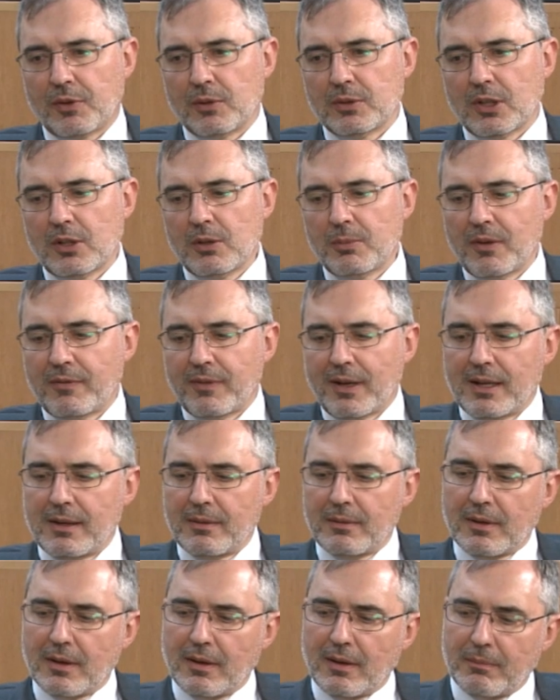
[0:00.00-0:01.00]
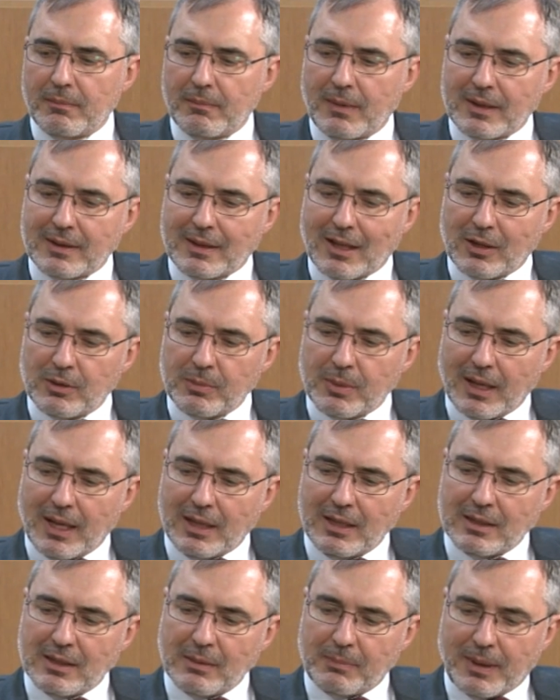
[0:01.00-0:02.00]
darüber, weil man darüber
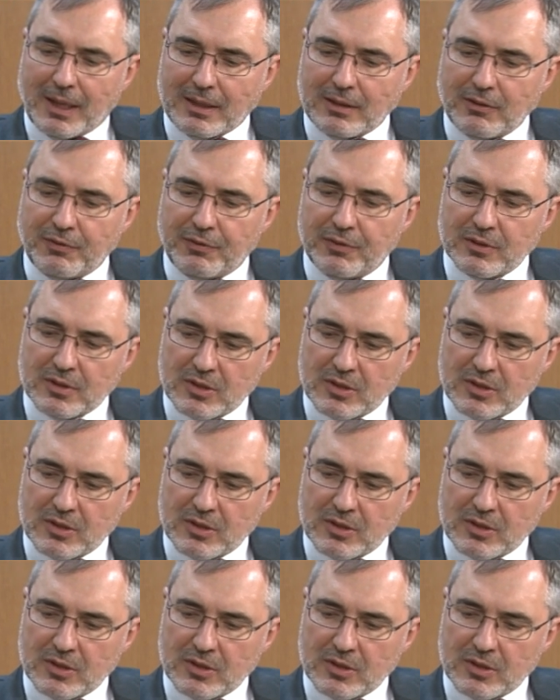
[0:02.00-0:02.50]
eine Debatte führen